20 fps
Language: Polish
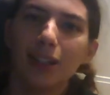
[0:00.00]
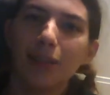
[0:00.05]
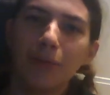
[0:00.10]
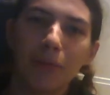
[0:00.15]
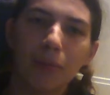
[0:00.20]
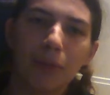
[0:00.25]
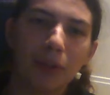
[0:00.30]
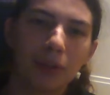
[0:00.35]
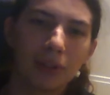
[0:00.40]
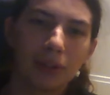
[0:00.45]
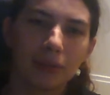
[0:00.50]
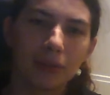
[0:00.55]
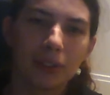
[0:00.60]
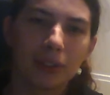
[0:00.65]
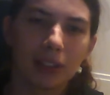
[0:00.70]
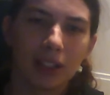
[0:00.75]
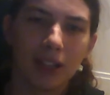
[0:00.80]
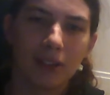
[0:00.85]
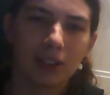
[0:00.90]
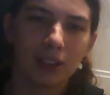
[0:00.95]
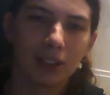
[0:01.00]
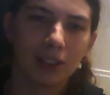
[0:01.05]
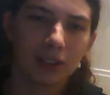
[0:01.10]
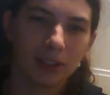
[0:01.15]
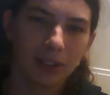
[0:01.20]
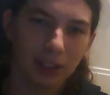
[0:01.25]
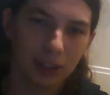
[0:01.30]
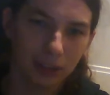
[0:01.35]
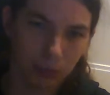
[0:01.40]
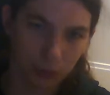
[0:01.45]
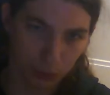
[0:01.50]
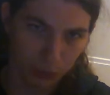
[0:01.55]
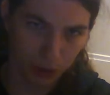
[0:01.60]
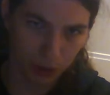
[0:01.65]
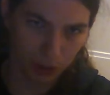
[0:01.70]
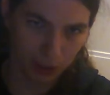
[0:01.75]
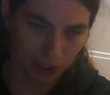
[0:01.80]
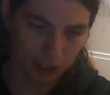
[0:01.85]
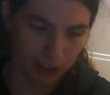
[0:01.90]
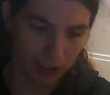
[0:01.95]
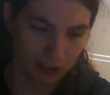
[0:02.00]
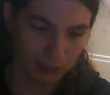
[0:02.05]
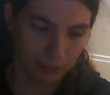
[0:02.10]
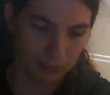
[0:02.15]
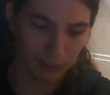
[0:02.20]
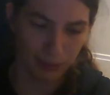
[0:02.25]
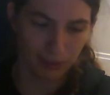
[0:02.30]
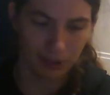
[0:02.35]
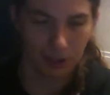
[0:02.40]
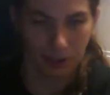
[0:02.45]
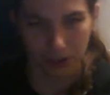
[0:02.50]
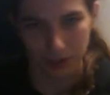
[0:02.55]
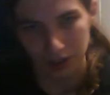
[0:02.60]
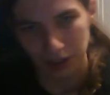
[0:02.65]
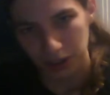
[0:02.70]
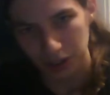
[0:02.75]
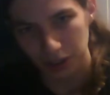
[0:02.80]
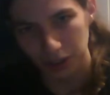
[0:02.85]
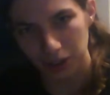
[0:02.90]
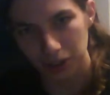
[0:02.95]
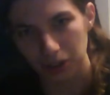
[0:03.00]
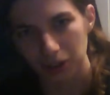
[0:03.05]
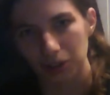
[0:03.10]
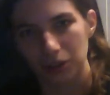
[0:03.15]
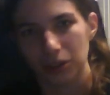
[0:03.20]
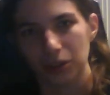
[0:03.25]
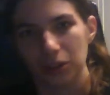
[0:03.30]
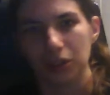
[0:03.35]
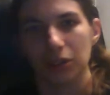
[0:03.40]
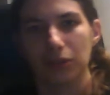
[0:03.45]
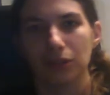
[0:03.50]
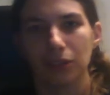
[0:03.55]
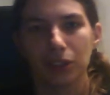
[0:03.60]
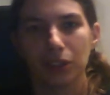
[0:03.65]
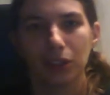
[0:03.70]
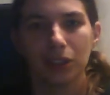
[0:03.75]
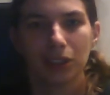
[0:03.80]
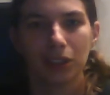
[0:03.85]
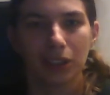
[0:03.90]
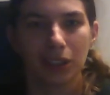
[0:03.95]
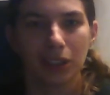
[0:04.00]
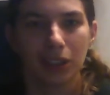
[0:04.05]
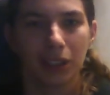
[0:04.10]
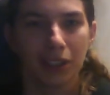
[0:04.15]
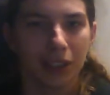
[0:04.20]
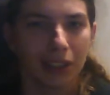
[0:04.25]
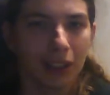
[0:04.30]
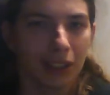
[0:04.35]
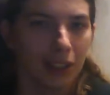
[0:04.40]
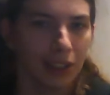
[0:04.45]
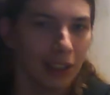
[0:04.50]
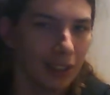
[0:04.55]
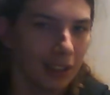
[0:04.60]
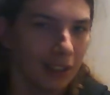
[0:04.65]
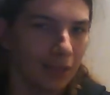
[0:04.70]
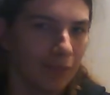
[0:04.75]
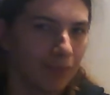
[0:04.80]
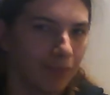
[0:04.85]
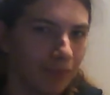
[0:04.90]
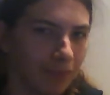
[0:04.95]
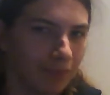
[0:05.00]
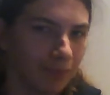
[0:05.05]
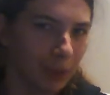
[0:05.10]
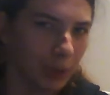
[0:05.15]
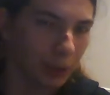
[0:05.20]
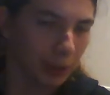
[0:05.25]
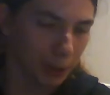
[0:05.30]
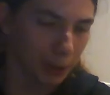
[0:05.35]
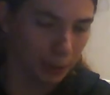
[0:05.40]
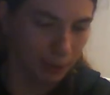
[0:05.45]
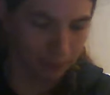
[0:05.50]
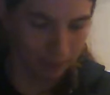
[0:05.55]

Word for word: mogli wydawać trochę dłużej te albumy niż oczywiście no